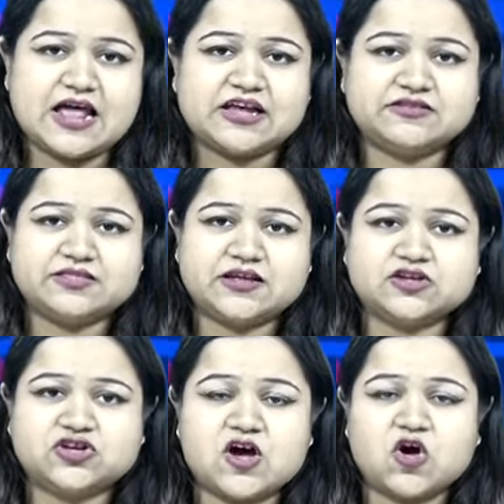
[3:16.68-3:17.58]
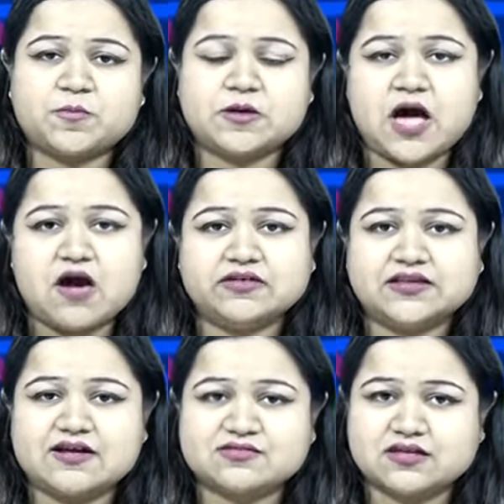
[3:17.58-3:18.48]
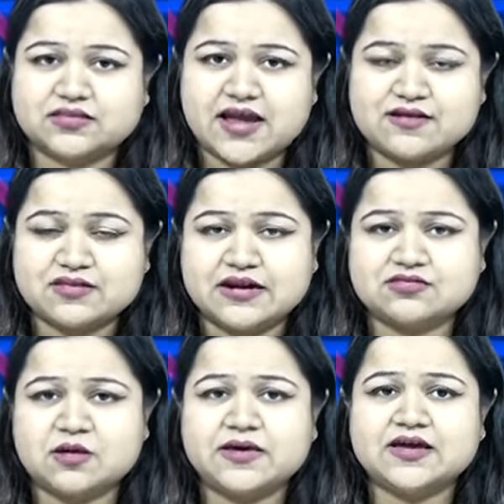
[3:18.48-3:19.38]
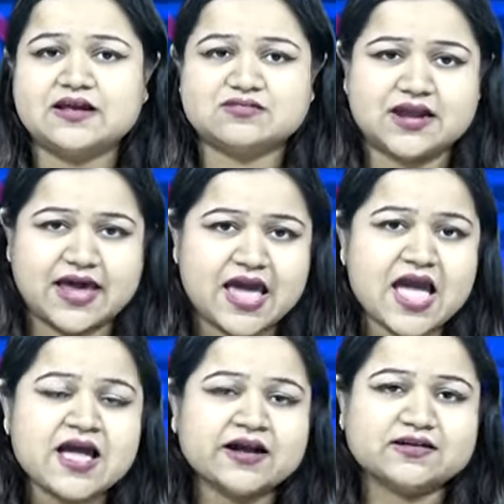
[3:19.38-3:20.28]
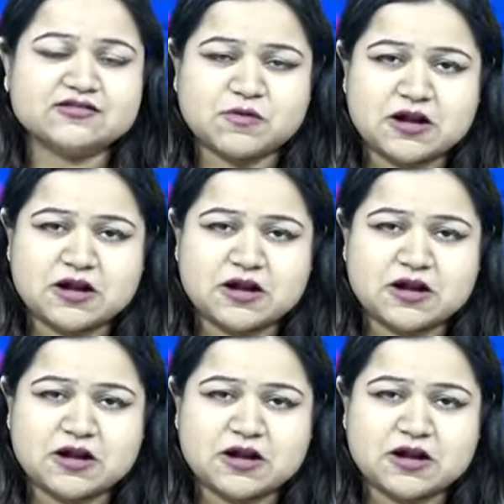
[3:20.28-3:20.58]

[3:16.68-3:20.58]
राजनीतिक दिशा को प्रभावित कर सकती है इसलिए सभी की नजरें इस